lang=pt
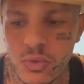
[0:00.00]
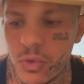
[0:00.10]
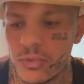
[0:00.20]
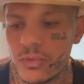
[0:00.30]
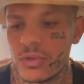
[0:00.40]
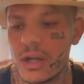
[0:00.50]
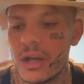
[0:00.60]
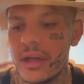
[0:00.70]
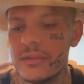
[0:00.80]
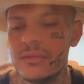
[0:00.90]
todos os
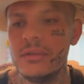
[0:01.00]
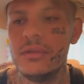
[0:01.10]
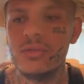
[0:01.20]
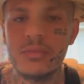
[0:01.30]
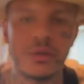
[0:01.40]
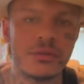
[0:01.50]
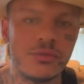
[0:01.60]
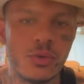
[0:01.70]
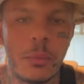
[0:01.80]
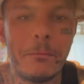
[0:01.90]
canais, e isso
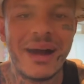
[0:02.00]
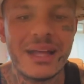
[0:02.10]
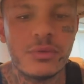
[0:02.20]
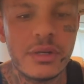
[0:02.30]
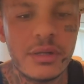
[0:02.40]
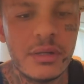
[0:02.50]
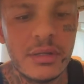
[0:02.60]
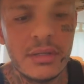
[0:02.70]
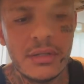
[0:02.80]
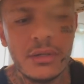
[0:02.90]
flopado, né?
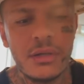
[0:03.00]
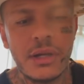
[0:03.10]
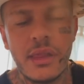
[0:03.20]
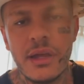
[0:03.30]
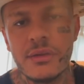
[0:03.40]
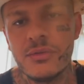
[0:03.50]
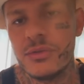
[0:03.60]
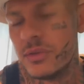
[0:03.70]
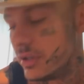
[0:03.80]
Galera, você